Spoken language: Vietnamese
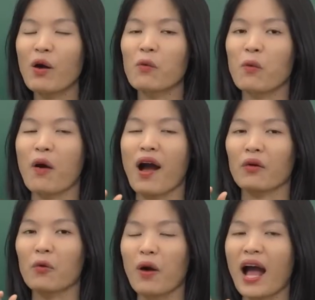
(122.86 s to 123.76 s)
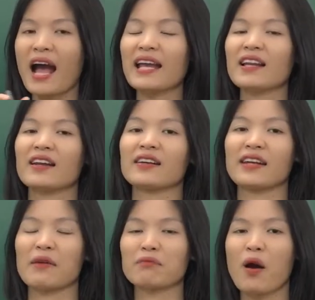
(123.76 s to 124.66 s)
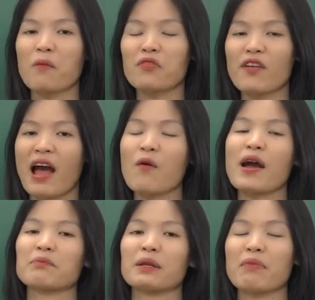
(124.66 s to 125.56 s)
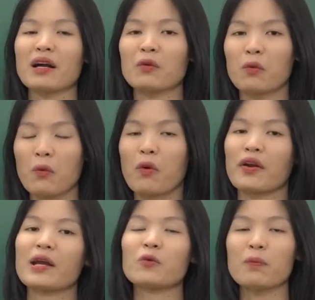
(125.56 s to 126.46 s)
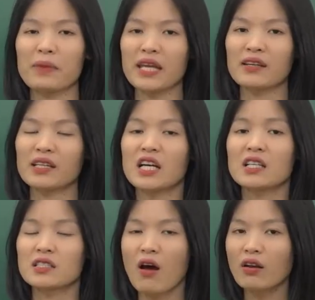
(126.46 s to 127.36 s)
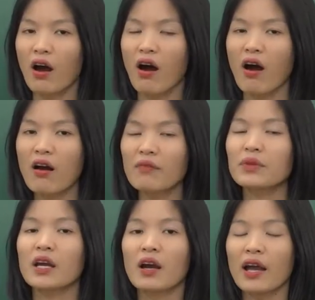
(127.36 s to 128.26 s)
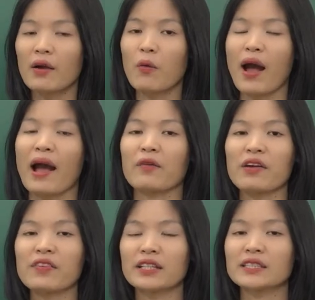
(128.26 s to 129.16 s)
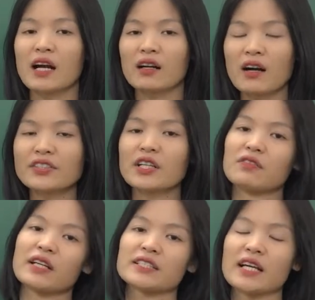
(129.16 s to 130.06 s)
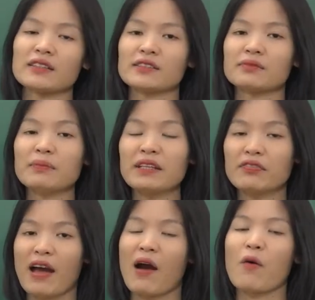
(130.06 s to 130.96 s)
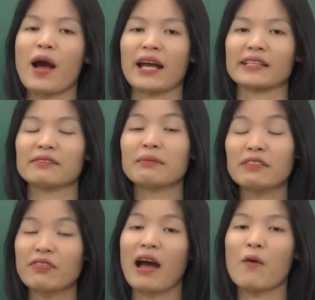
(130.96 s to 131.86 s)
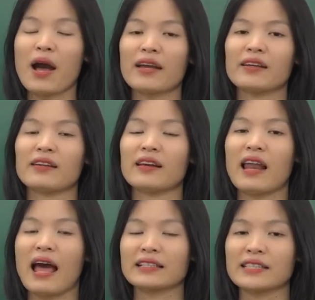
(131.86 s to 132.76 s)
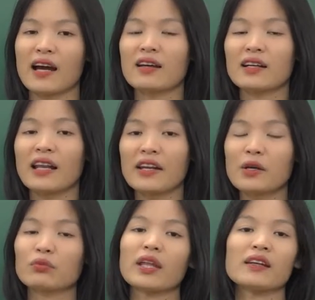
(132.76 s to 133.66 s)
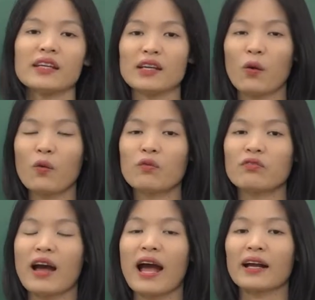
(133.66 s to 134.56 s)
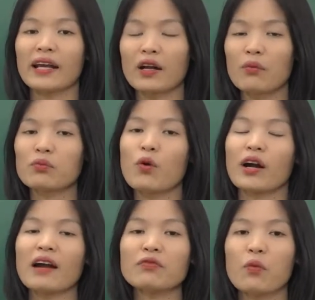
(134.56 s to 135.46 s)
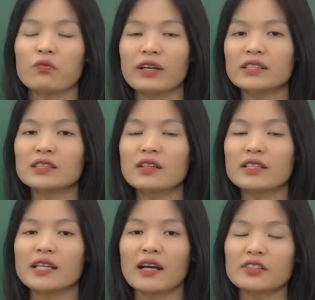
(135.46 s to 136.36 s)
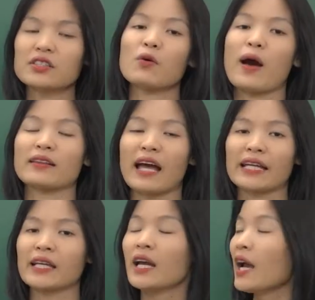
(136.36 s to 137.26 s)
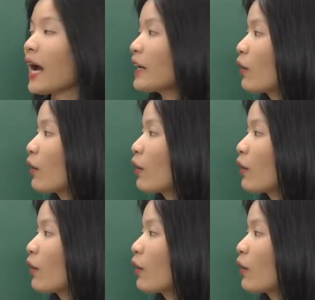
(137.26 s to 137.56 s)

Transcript: hậu quả của hai lần ném bom phá hoại miền Bắc của đế quốc Mỹ. Do đó, hệ quả về việc gì ạ? cơ sở vật chất bị phá hoại, bị phá hoại là gì ạ? là điều tất yếu và cái công cuộc khắc phục vẫn chưa gì ạ? chưa hoàn thành. Hay